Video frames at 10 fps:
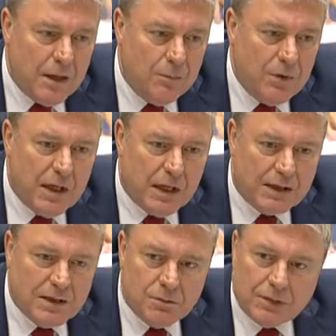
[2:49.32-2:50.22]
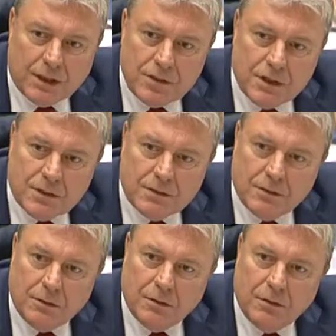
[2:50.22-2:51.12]
Et puis il y a la question des richesses.
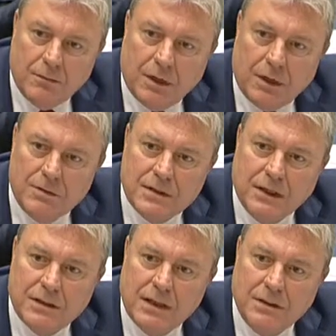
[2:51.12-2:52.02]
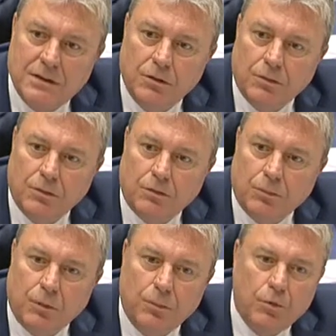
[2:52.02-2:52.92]
Euh, Marie Le Sarnez l'a dit dans,
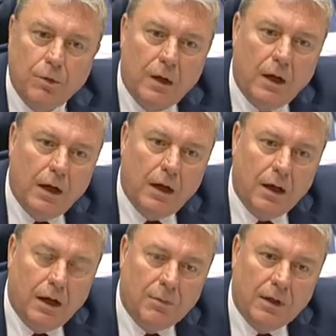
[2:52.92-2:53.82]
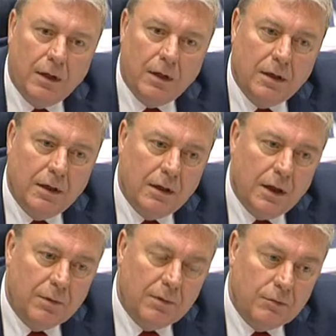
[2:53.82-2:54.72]
son propos après,
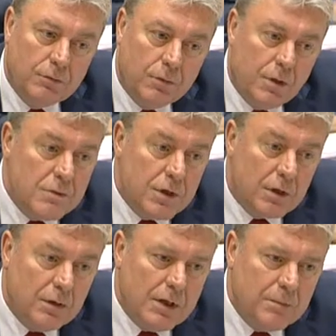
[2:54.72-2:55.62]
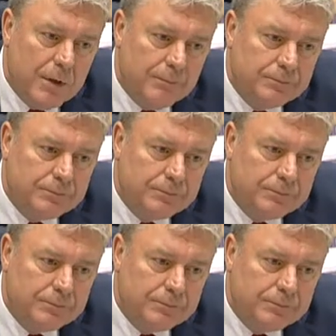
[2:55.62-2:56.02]
vous trois, mes chers collègues, mais